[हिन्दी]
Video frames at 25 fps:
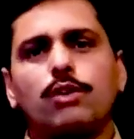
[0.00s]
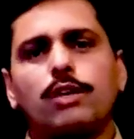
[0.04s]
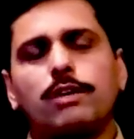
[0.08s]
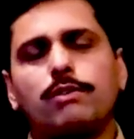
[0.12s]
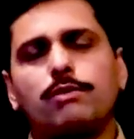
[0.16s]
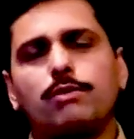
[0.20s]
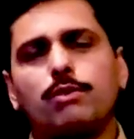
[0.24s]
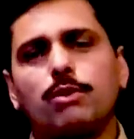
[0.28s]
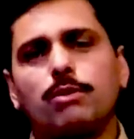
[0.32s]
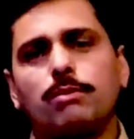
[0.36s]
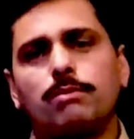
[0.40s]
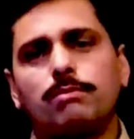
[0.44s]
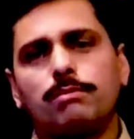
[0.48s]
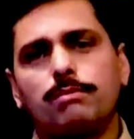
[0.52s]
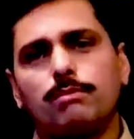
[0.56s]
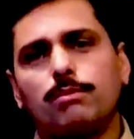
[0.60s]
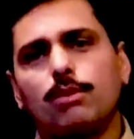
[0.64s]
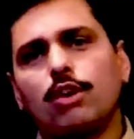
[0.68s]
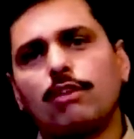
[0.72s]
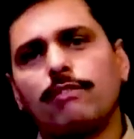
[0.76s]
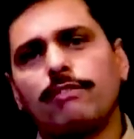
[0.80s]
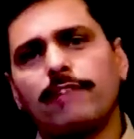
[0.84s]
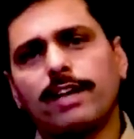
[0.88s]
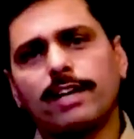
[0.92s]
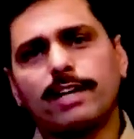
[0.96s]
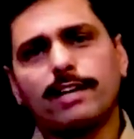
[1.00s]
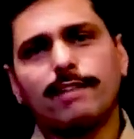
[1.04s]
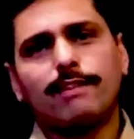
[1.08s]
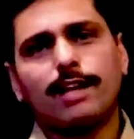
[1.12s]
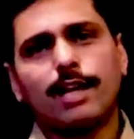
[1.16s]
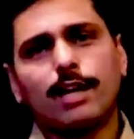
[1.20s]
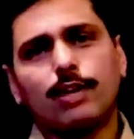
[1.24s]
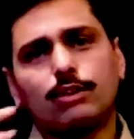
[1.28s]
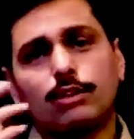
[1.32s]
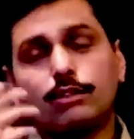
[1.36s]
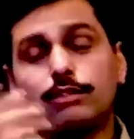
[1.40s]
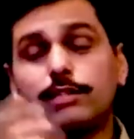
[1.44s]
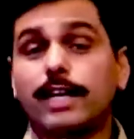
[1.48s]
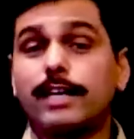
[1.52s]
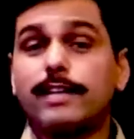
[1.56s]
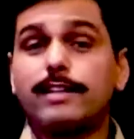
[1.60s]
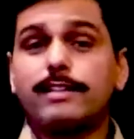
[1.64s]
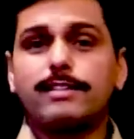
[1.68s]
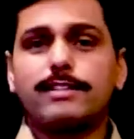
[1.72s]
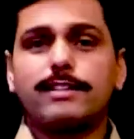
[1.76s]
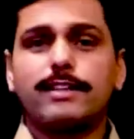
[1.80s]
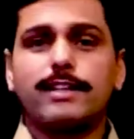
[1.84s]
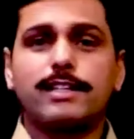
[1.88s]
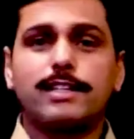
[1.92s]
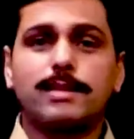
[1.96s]
और एक वो बॉल फेंकने वाला होता
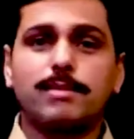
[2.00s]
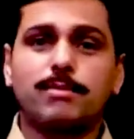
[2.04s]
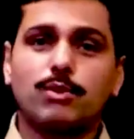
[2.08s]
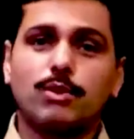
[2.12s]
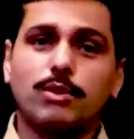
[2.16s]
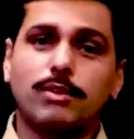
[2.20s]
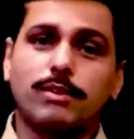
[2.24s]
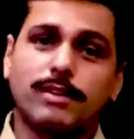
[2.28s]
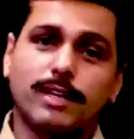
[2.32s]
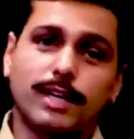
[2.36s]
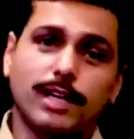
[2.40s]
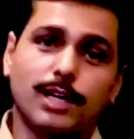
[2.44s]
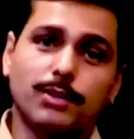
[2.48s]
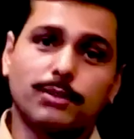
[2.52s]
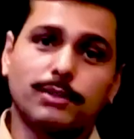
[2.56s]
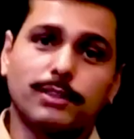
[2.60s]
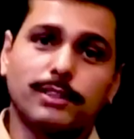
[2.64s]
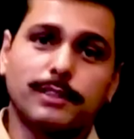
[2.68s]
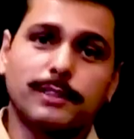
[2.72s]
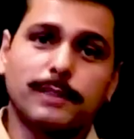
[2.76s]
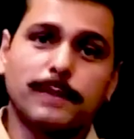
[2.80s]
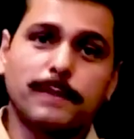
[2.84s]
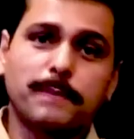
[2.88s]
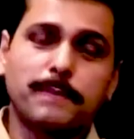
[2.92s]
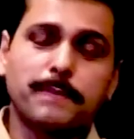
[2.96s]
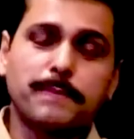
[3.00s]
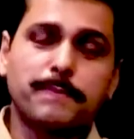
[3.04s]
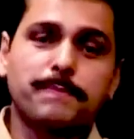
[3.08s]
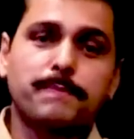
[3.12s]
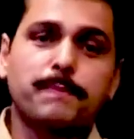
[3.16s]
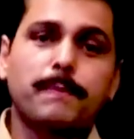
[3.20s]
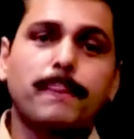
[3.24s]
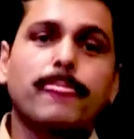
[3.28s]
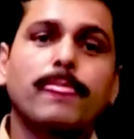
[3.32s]
सारे इंसिडेंट हमको करने होते थे